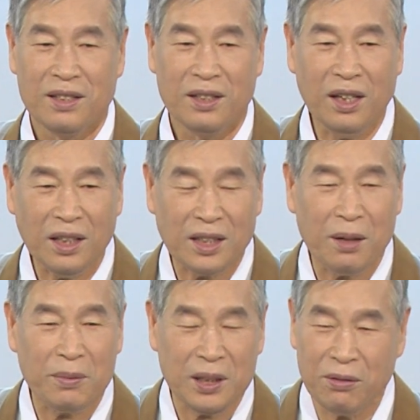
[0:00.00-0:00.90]
이거
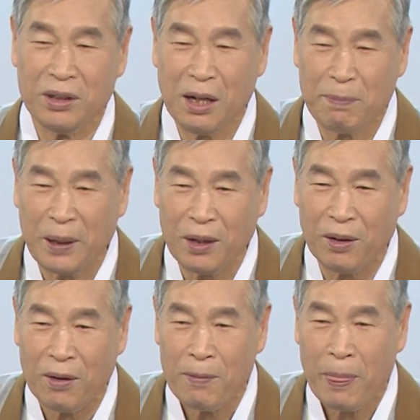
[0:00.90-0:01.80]
지금 소원을
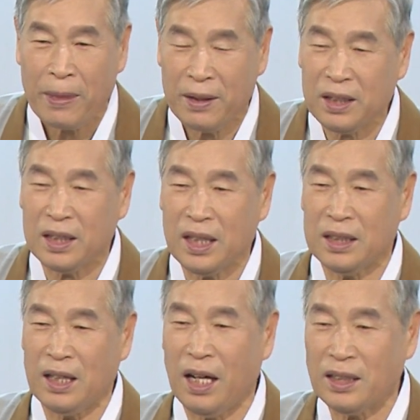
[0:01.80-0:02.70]
빌어요
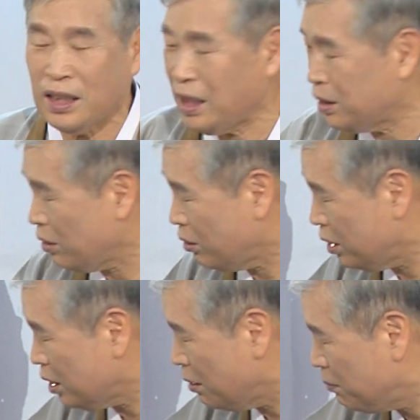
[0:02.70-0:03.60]
여기까지 합대됐어요
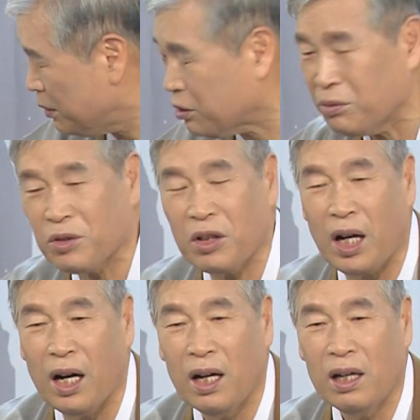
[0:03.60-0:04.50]
그때 몇
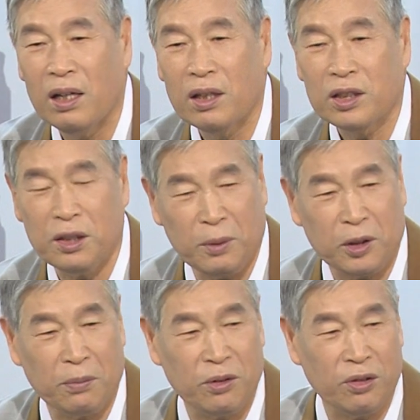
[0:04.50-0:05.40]
점입니까
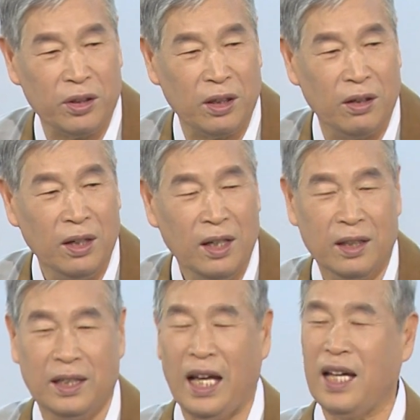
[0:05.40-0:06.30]
15점을 줘야 돼요
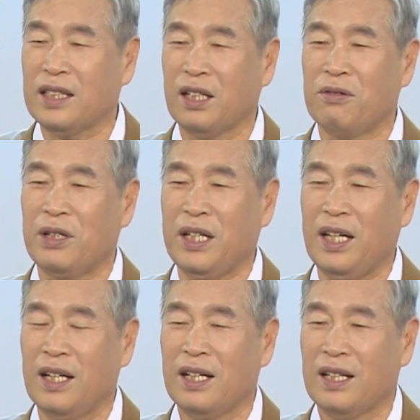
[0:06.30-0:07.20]
내
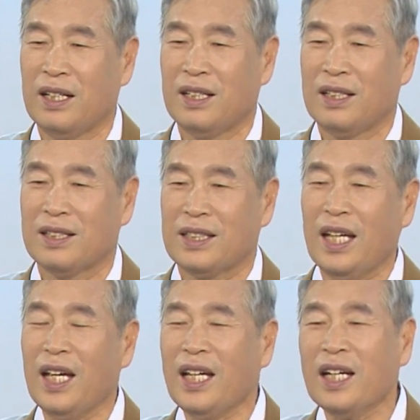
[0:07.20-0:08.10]
소원이
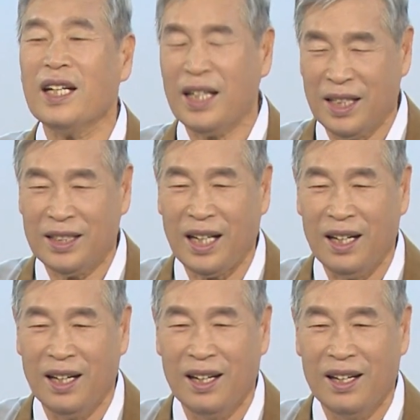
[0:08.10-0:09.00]
세계를 향했다.
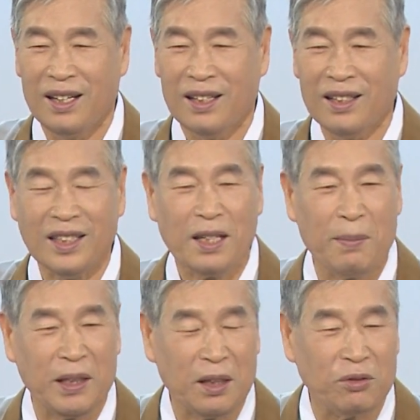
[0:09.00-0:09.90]
그럴 때
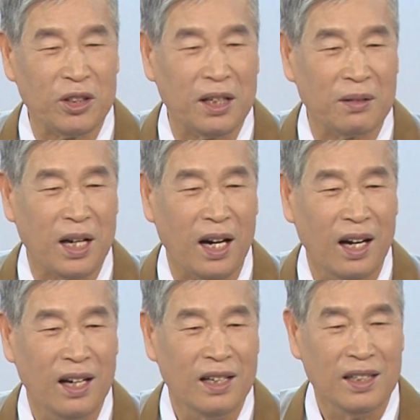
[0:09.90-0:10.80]
몇 점 줘야 되니까?
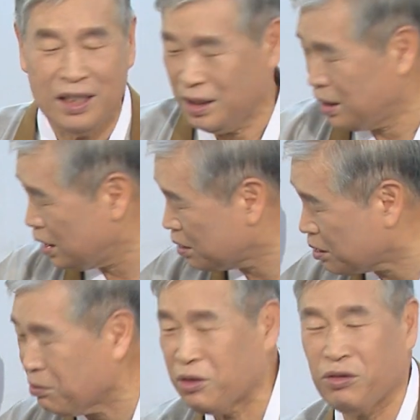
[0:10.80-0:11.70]
이
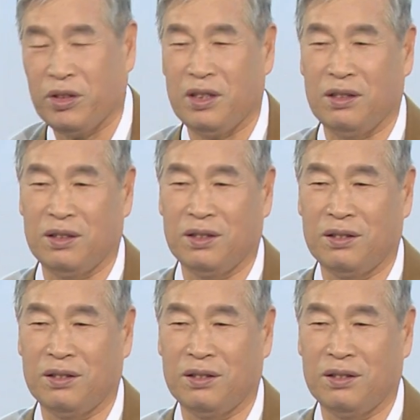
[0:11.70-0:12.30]
지점을 줘야 되는 거죠.